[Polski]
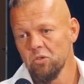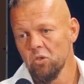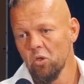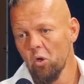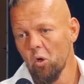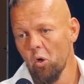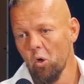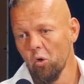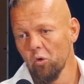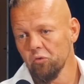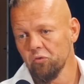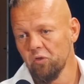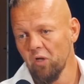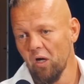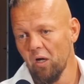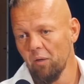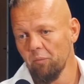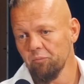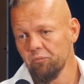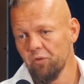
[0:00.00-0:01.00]
O,
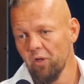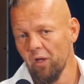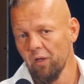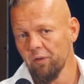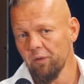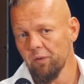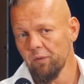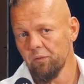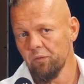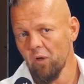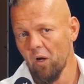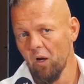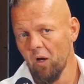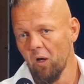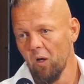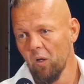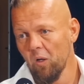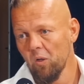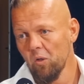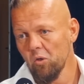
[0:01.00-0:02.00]
tamten, ta,
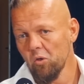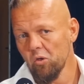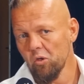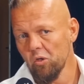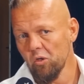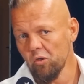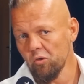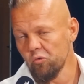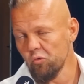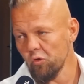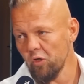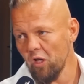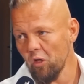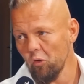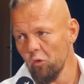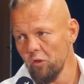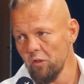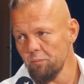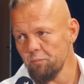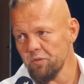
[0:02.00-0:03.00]
2
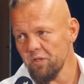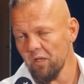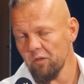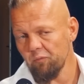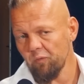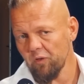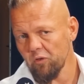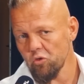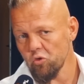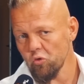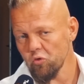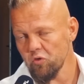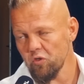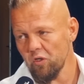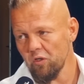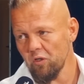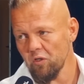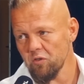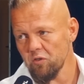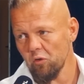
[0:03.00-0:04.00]
y, lipca
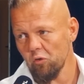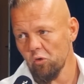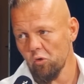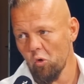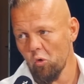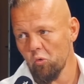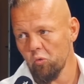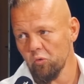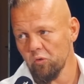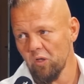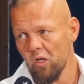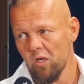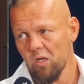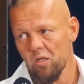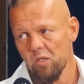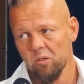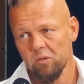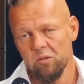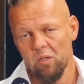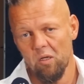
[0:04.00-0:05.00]
2011 roku, ta,
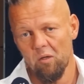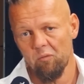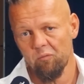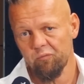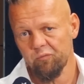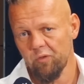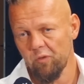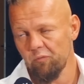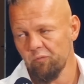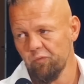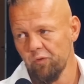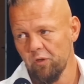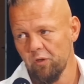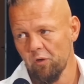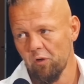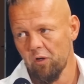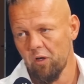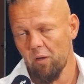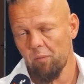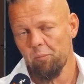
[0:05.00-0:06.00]
tam w tym w
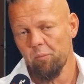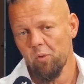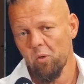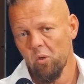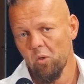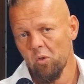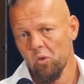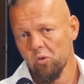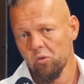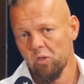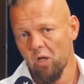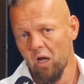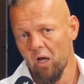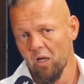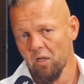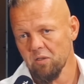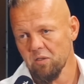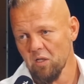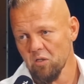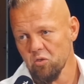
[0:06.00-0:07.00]
Innerkiep,
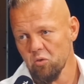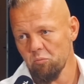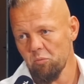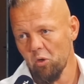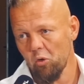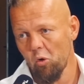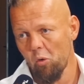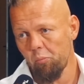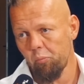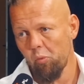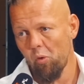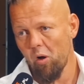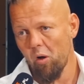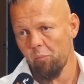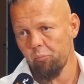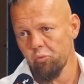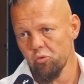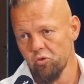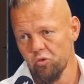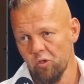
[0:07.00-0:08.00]
ta, ta co mnie kopła, a
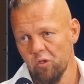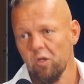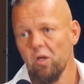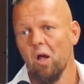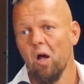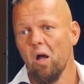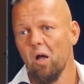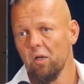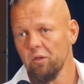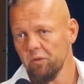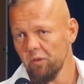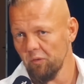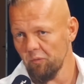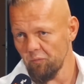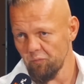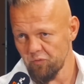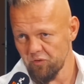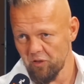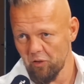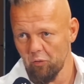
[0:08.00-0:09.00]
później ja ta,
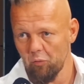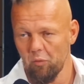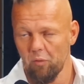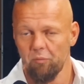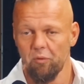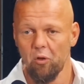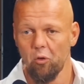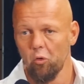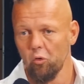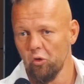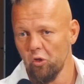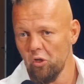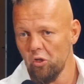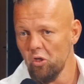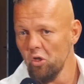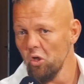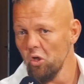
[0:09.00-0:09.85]
stanąłem na nogi,